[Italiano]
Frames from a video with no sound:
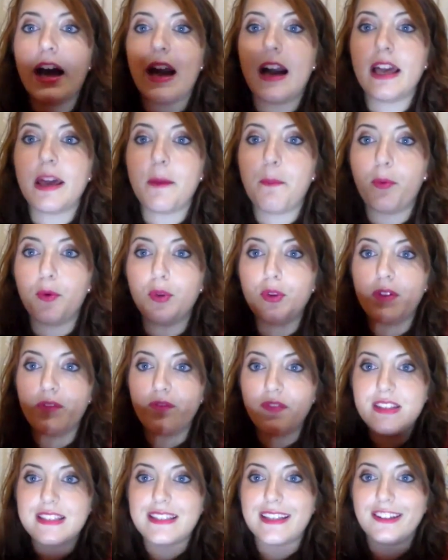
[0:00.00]
anche appunto
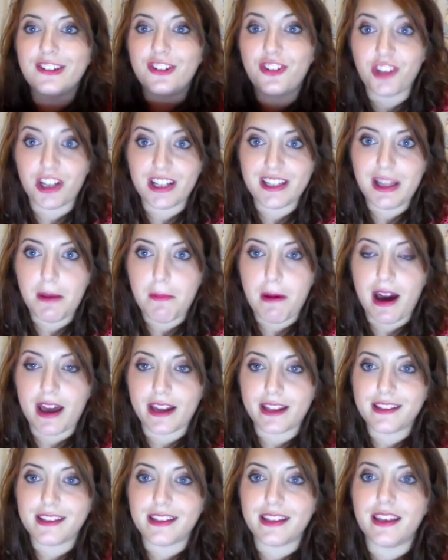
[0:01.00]
in vista del cial da
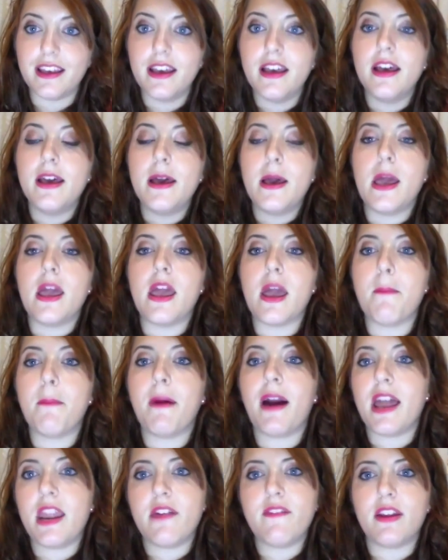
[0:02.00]
party e
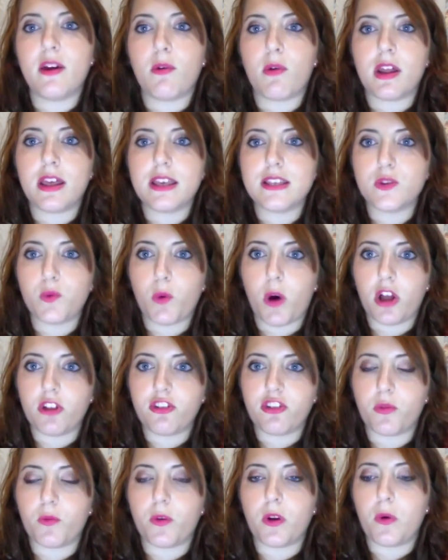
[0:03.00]
magari avere qualche
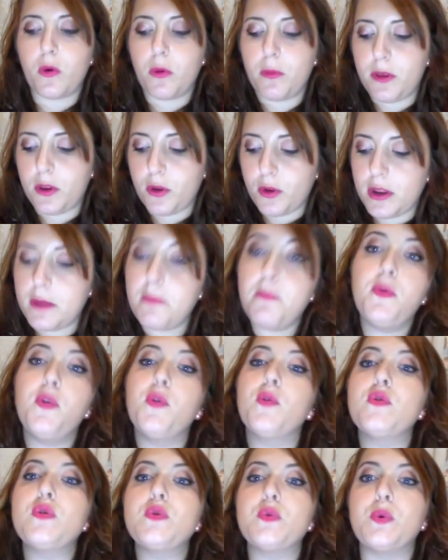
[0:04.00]
swatch e qualche opinione in
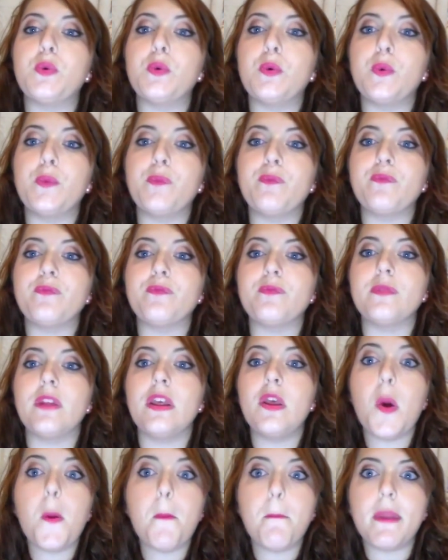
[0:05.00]
più su mm,
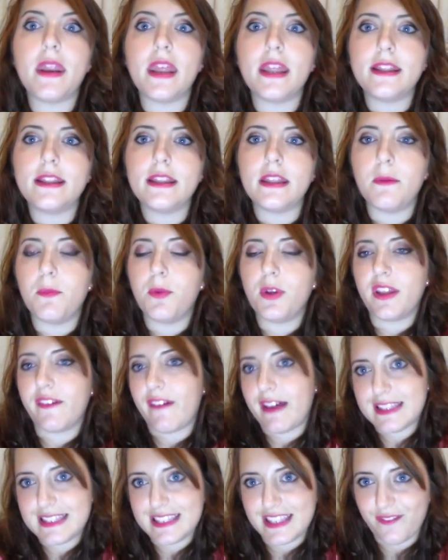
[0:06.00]
degli ombretti
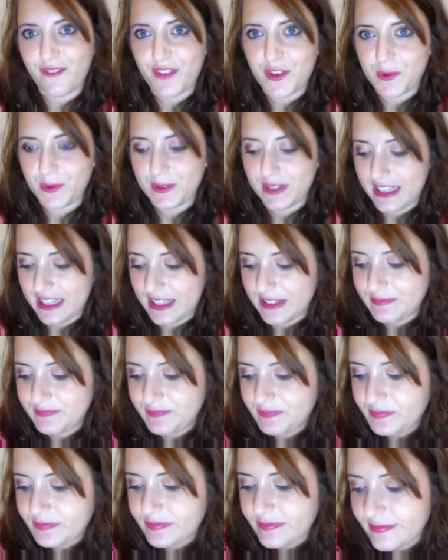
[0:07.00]
poteva esservi
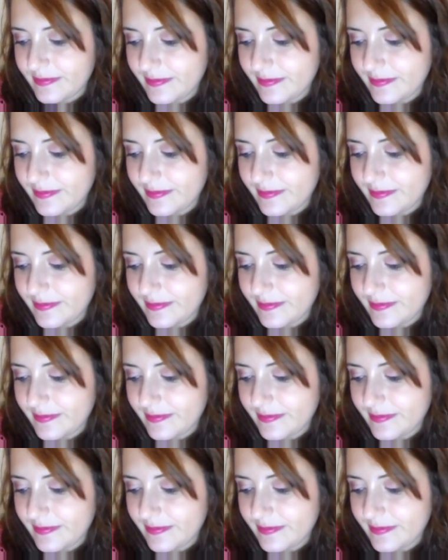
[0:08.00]
utile